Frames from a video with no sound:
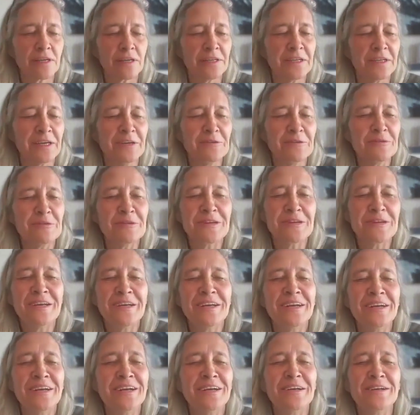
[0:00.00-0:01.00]
keine Ahnung,
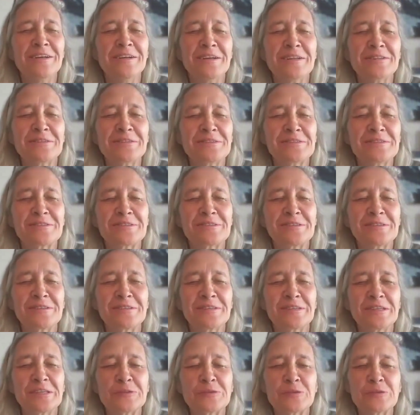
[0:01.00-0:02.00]
hat
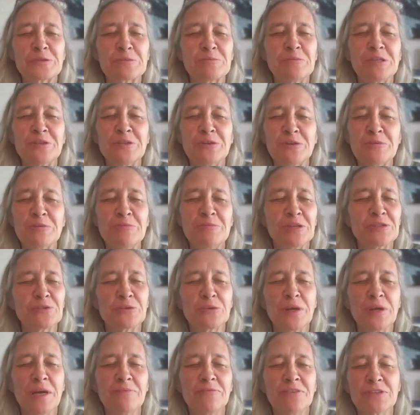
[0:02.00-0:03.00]
Jesus mir nochmal
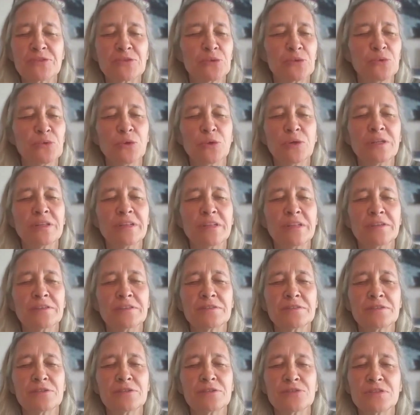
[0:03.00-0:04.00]
so einfach so deutlich,
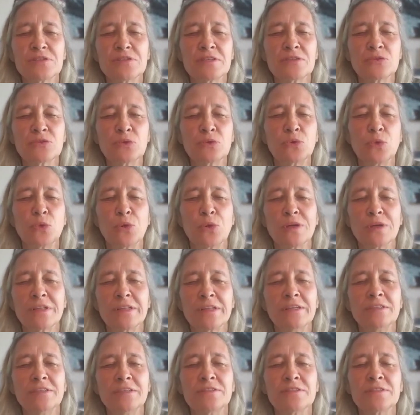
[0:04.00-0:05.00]
es ist ja so
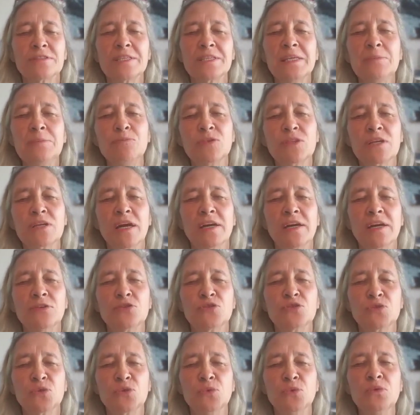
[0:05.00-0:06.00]
deutlich, es gibt keine
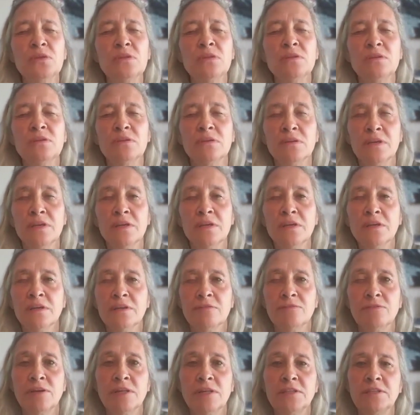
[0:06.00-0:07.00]
Sünde,
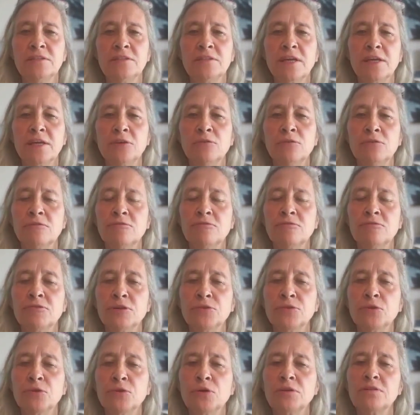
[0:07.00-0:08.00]
weil die Trennung
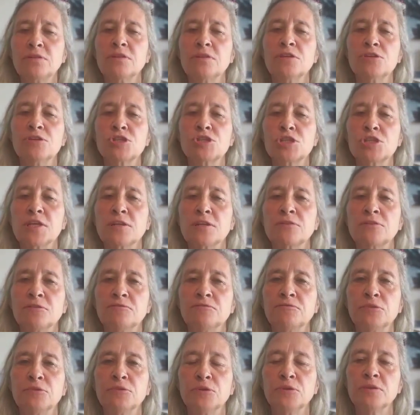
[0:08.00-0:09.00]
von Gott nicht
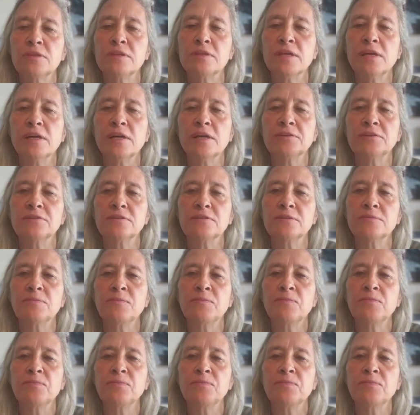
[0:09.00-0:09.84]
stattgefunden hat.